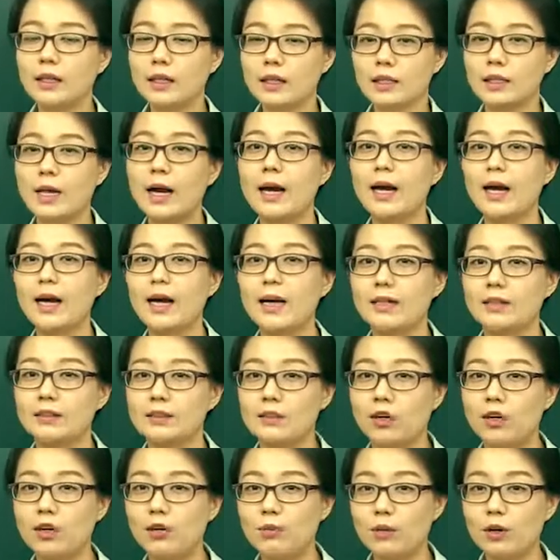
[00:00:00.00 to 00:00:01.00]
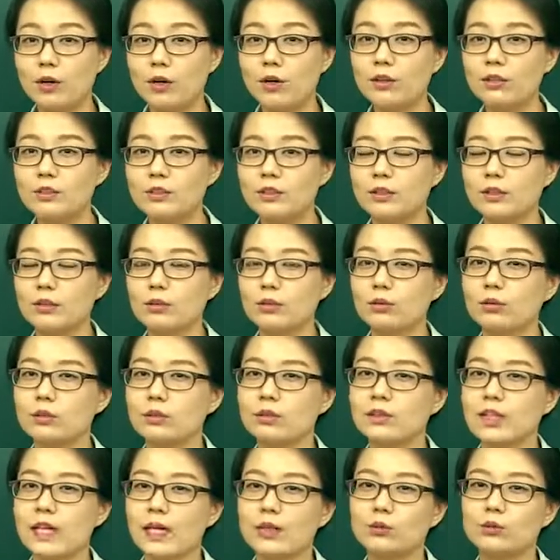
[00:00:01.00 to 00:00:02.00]
다양한 설명, 그리고
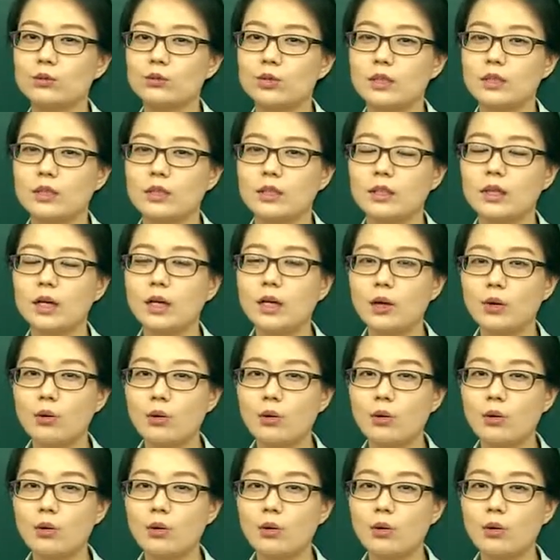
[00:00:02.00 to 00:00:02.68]
그 작용기